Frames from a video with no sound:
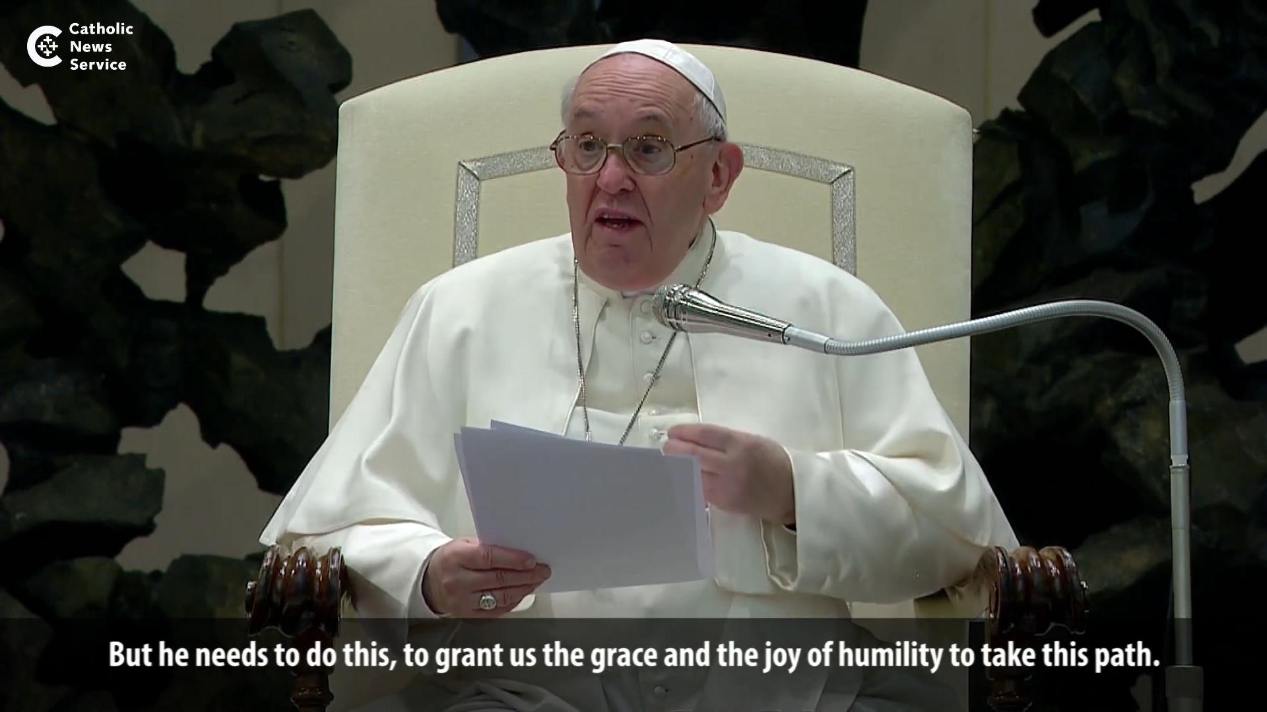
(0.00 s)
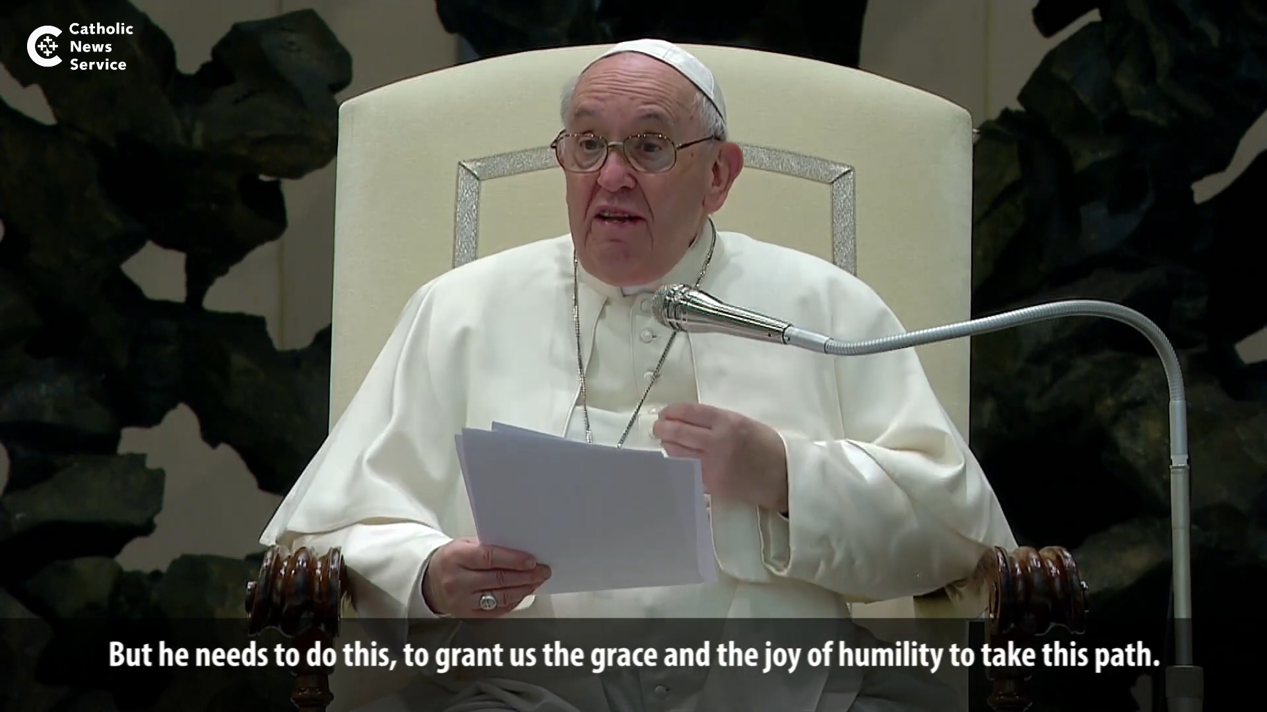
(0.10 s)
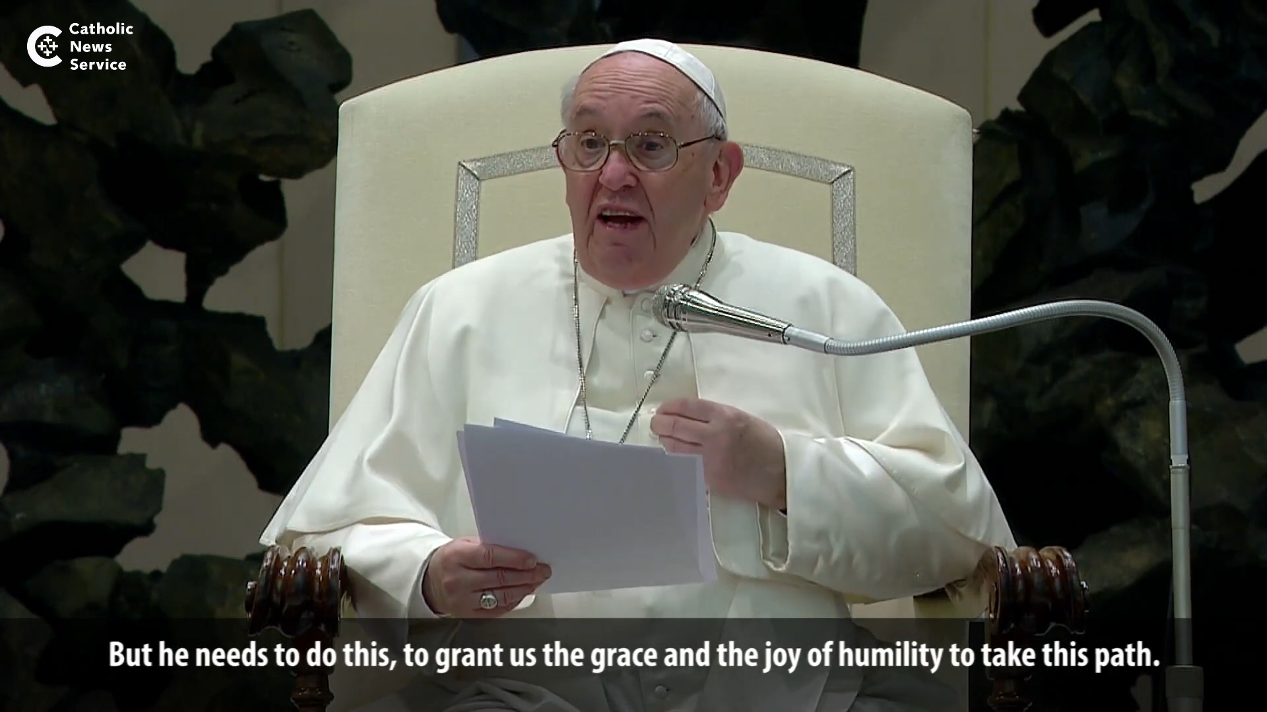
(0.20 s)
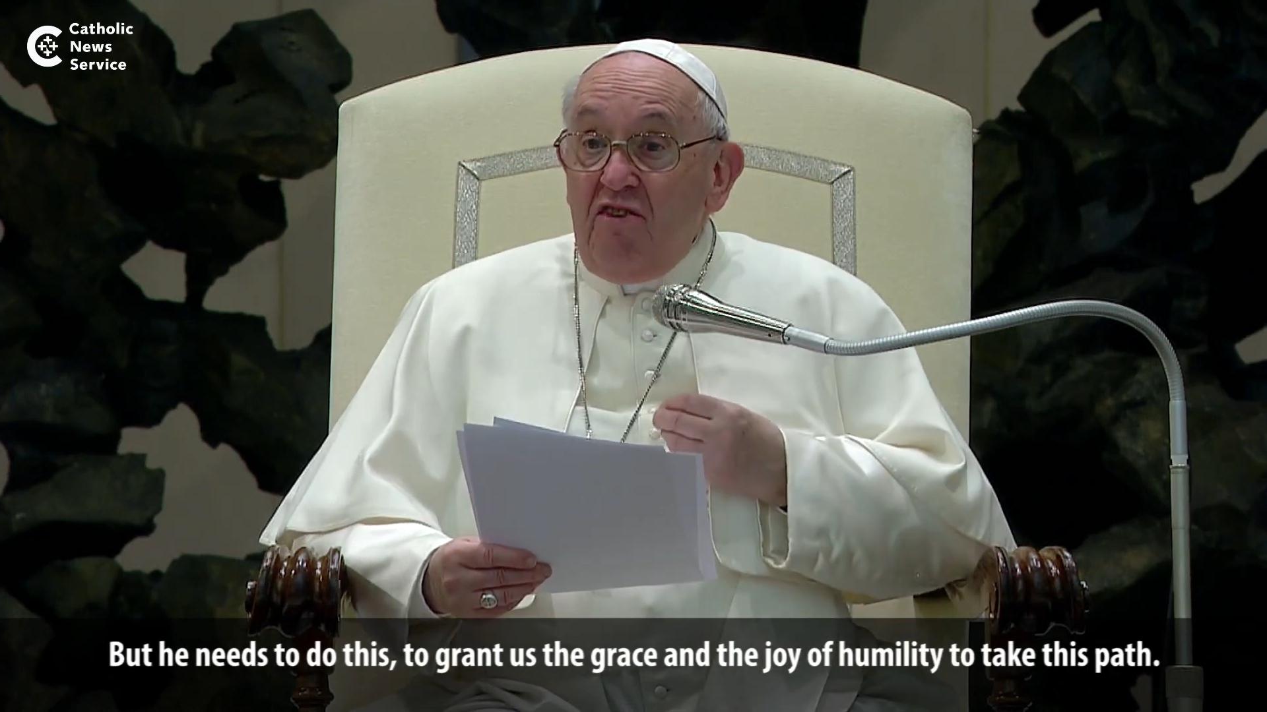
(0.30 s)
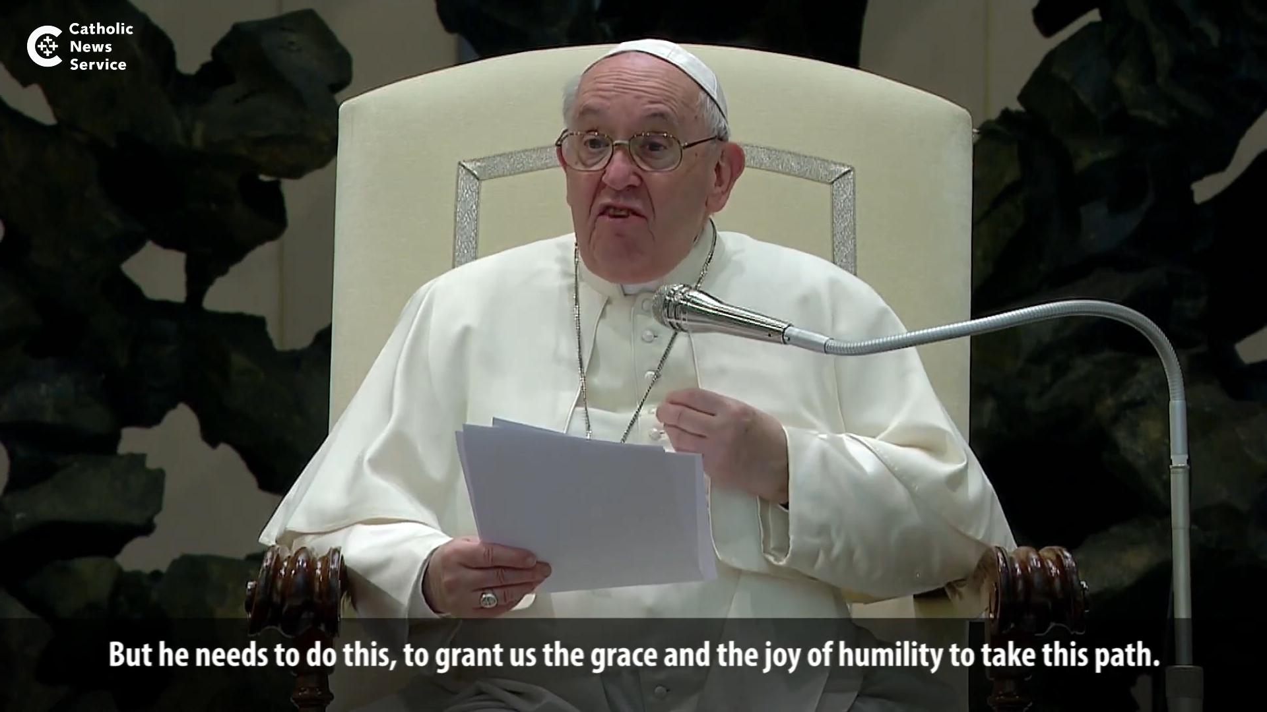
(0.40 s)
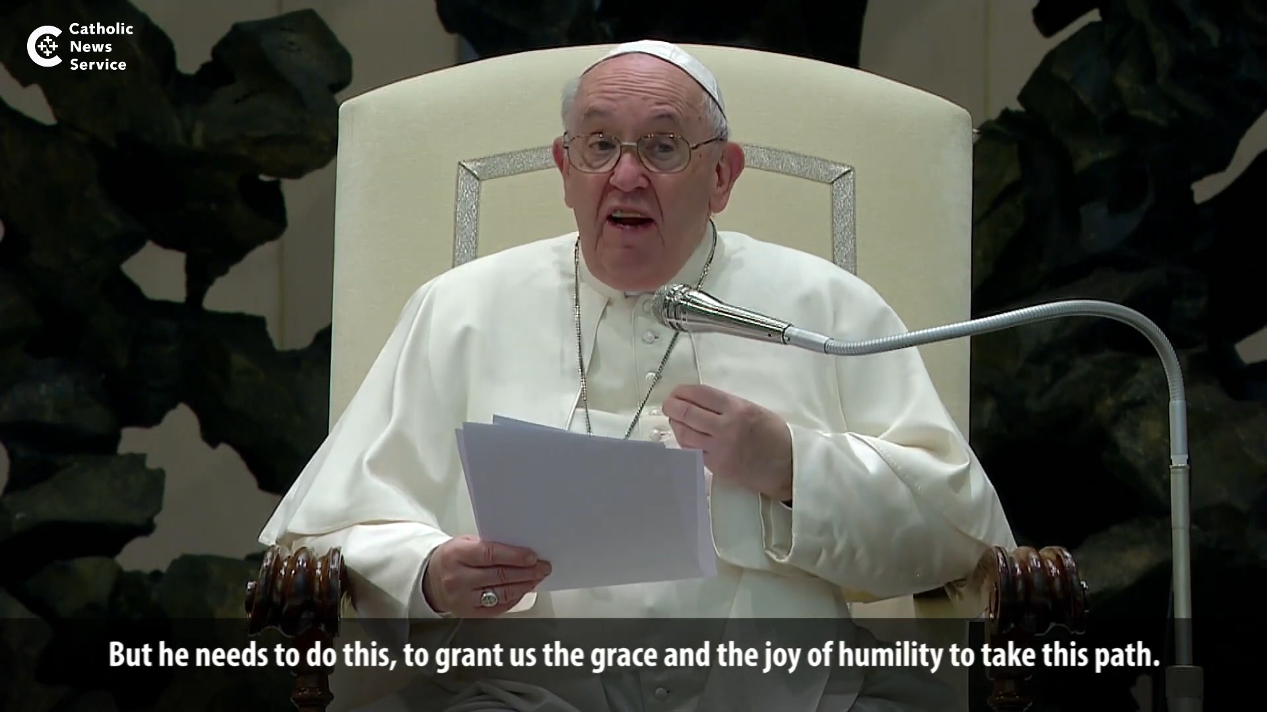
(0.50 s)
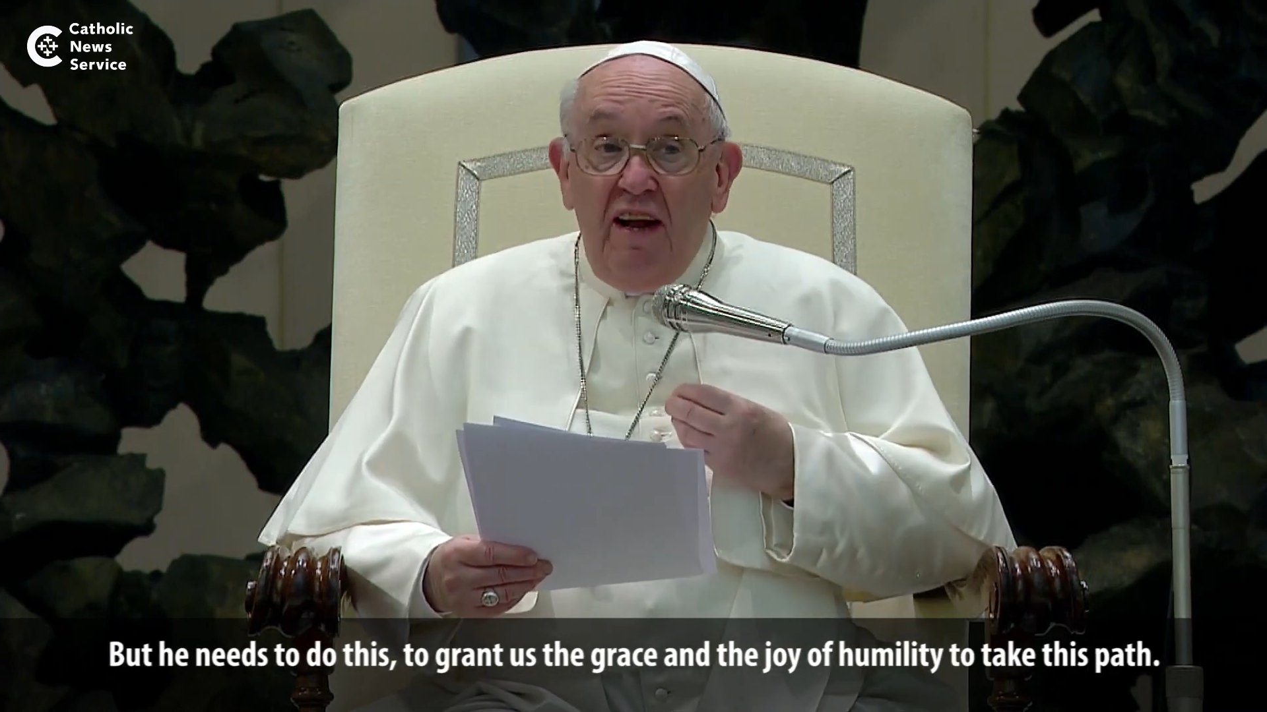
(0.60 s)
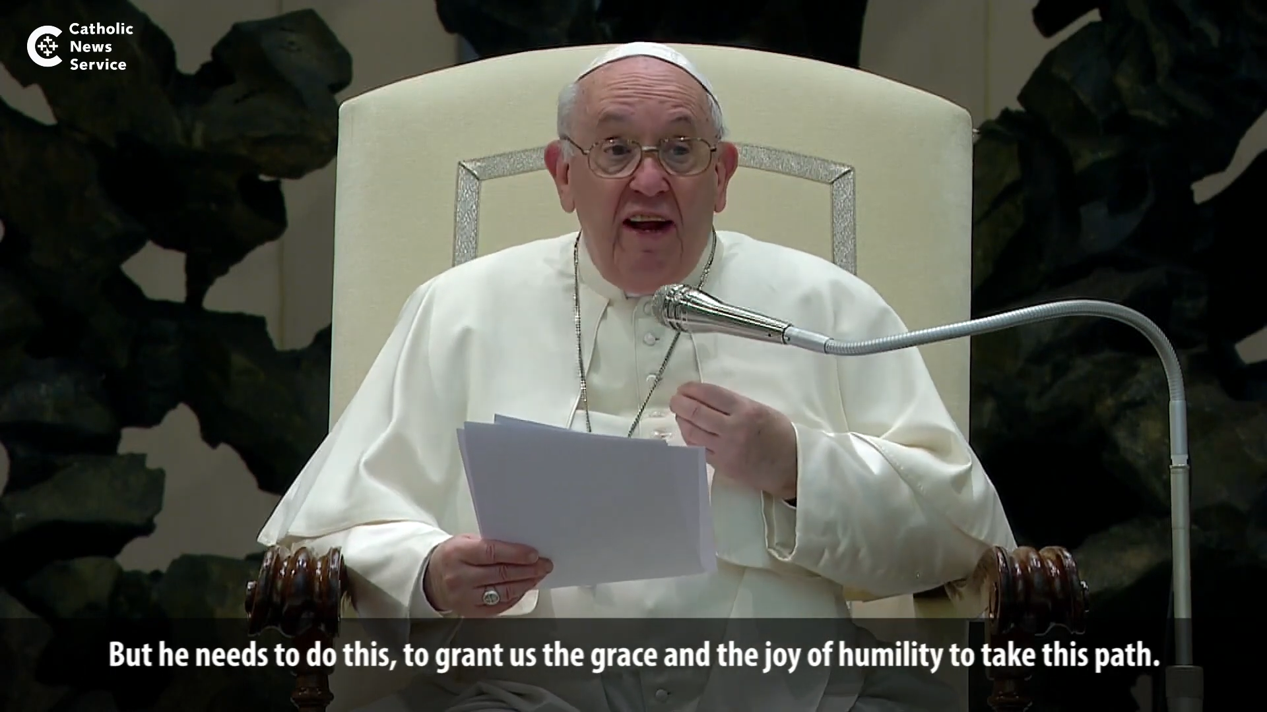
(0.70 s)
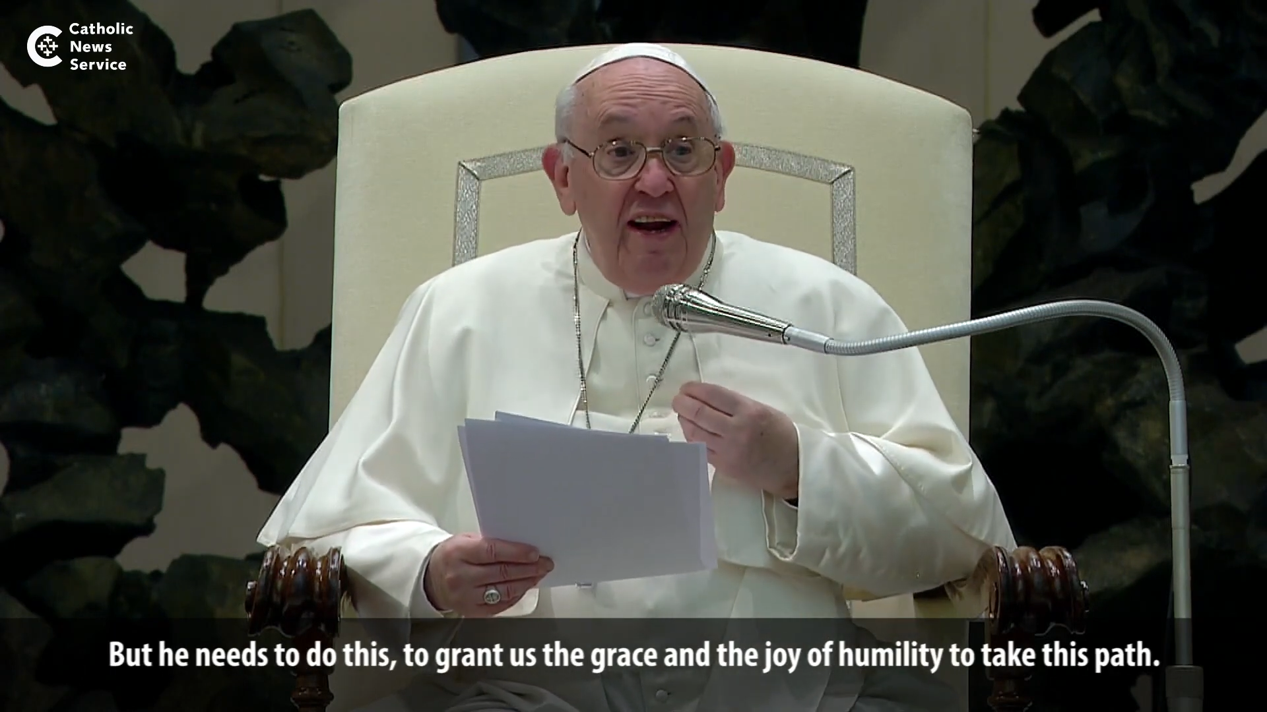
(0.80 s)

darci la,